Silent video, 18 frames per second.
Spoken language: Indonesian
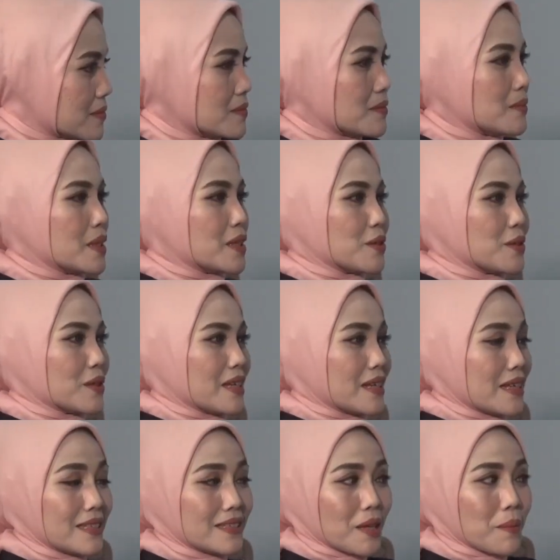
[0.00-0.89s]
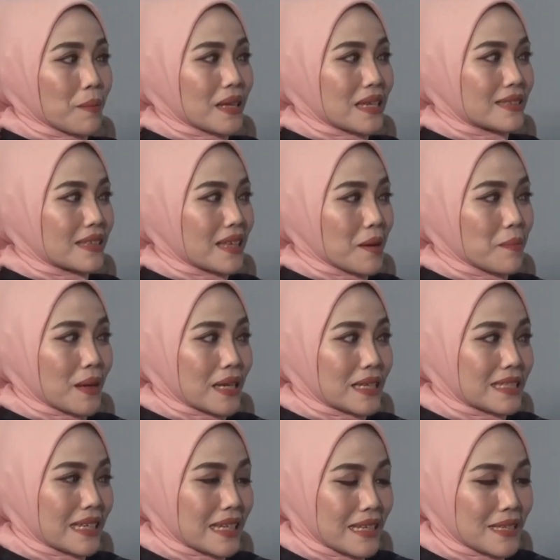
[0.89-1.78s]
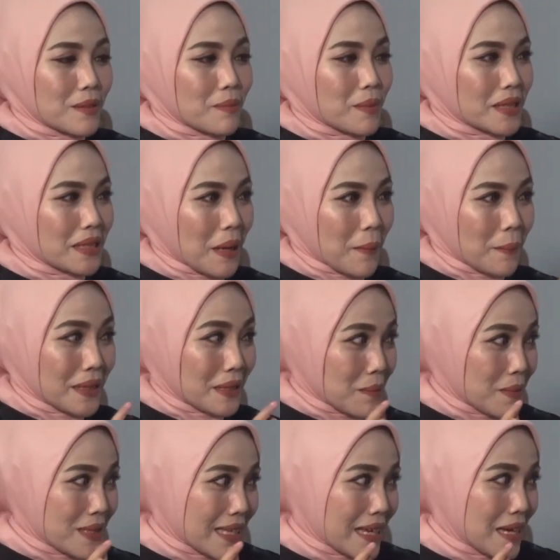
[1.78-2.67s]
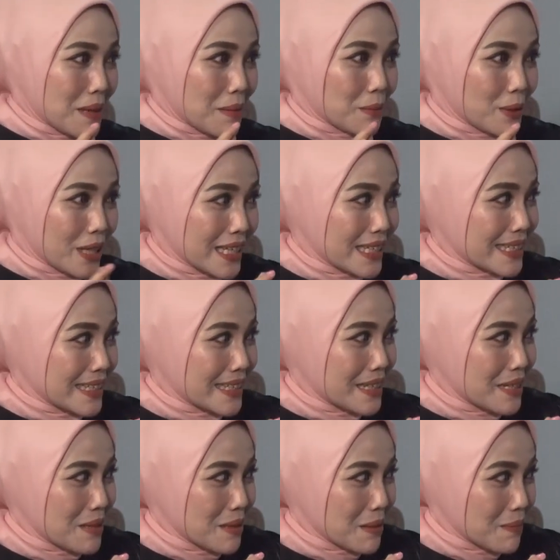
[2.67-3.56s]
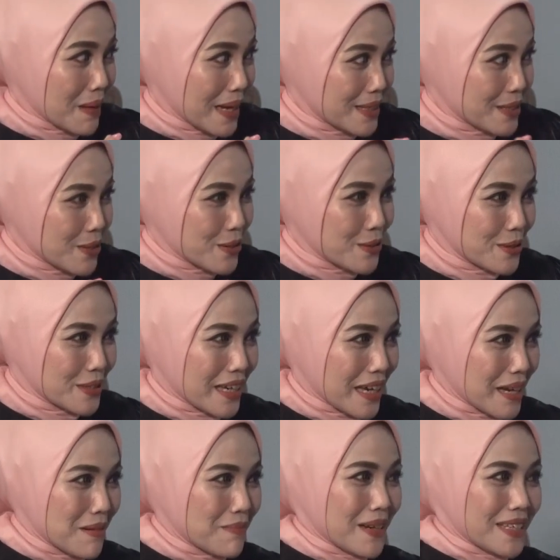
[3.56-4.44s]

Hmm, begitu ya. Nanti saya penasaran pascanya seperti apa. Tapi boleh. saya boleh ke Pak Dino dulu ya.